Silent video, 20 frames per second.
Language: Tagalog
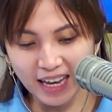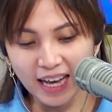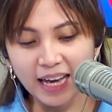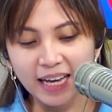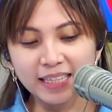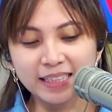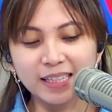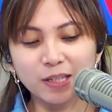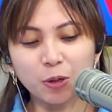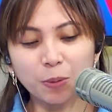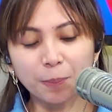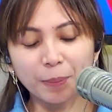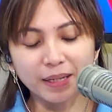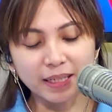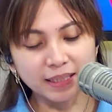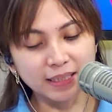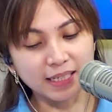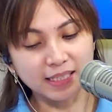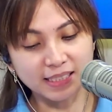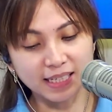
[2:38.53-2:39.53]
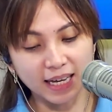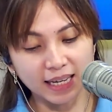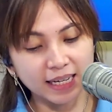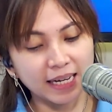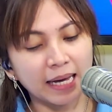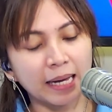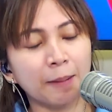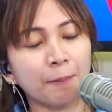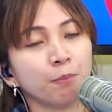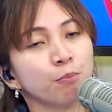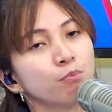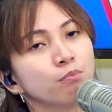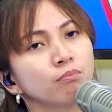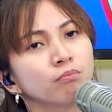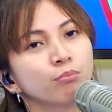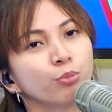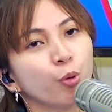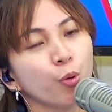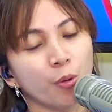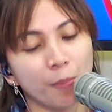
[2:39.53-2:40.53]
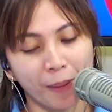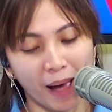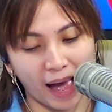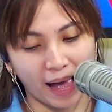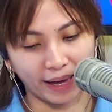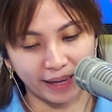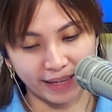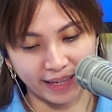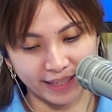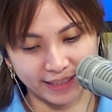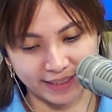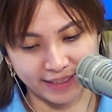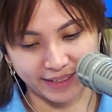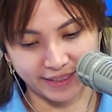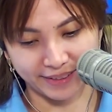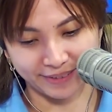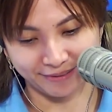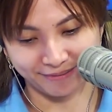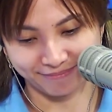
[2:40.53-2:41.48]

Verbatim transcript: Hindi ko pa rin kasi alam kung bakit.